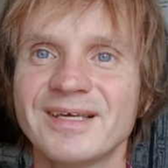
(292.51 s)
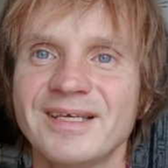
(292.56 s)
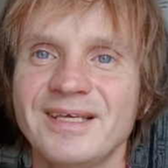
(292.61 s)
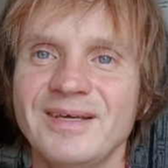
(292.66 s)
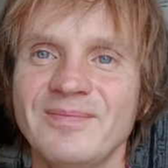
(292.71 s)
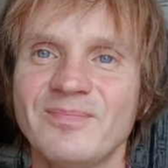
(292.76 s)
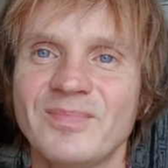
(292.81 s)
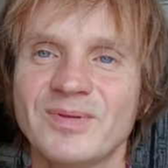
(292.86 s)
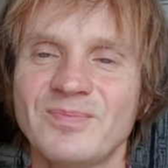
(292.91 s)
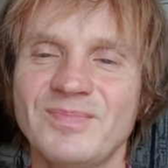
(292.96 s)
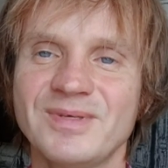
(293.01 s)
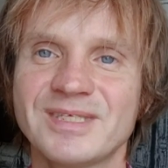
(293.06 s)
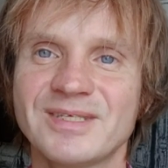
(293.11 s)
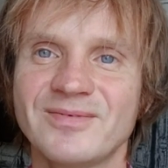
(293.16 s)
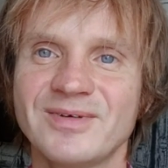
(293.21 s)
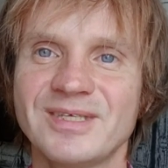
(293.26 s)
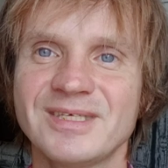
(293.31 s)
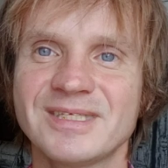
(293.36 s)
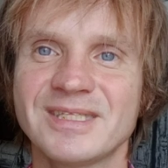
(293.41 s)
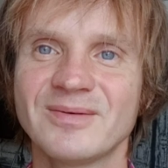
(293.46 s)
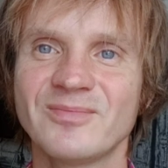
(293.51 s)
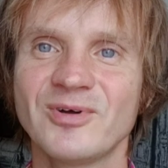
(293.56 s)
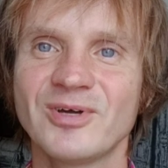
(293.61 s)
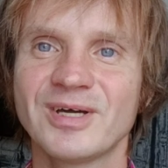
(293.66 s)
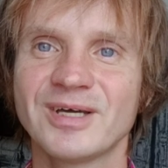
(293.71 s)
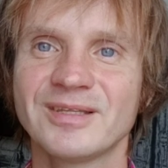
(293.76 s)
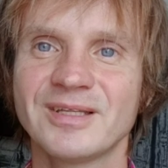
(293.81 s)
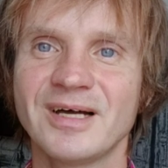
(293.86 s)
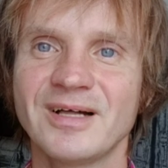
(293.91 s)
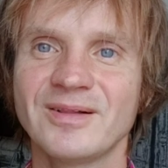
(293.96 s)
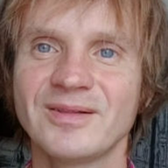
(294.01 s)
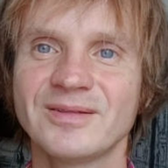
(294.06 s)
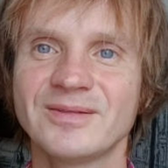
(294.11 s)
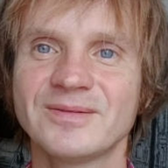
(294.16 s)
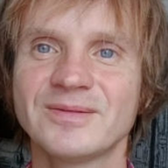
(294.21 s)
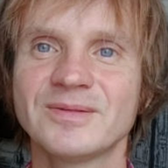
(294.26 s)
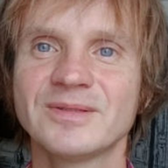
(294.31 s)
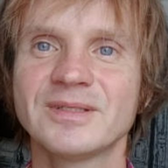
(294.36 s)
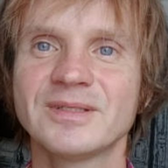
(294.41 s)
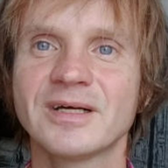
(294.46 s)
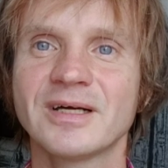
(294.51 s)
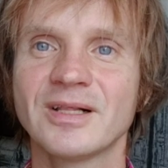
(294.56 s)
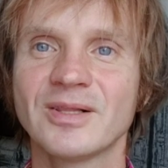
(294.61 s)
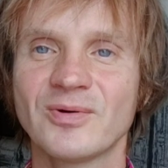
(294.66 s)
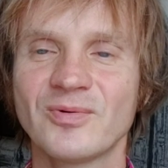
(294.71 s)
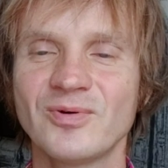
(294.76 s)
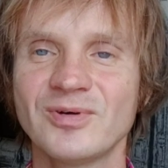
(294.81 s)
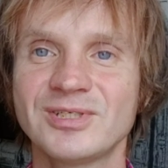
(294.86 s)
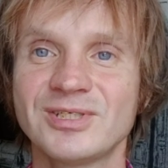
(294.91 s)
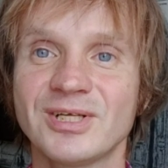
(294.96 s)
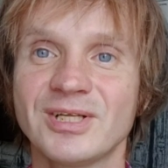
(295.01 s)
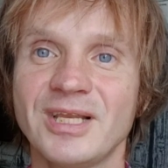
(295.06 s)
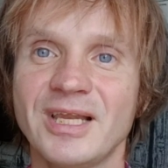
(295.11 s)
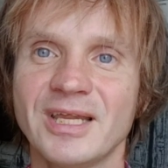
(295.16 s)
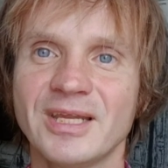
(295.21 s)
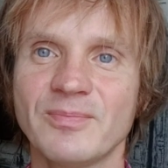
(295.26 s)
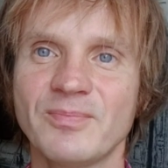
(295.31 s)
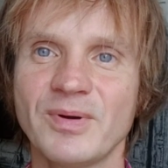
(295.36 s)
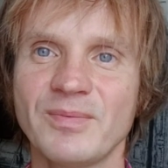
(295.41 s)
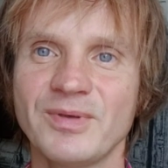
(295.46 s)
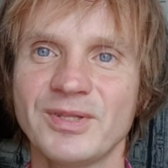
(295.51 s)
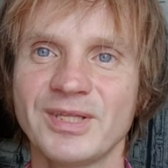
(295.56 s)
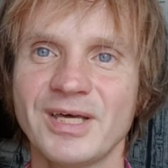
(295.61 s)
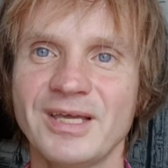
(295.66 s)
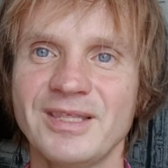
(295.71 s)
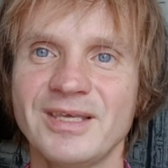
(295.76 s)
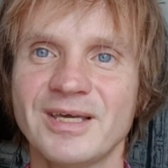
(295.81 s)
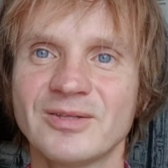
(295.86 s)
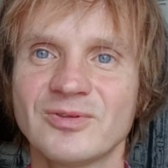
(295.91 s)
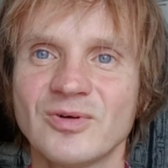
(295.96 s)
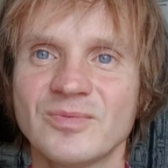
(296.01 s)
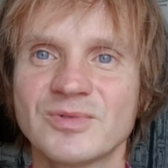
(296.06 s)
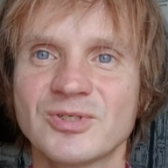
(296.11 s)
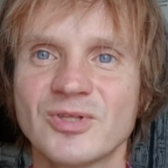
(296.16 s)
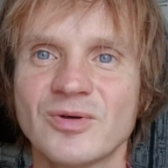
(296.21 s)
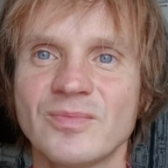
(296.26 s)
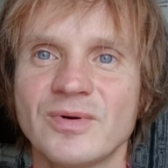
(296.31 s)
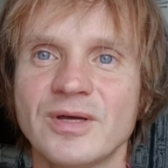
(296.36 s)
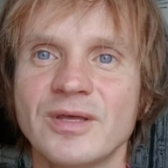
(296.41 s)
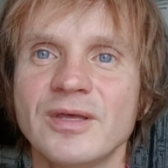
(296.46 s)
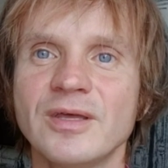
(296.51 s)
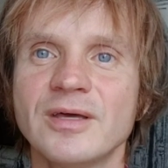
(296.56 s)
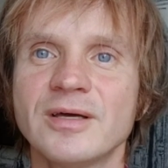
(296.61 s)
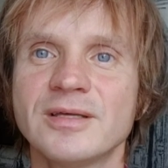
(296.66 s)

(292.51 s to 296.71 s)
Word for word: И подписывайтесь на мой канал, колокольчик для напоминания о том, чтобы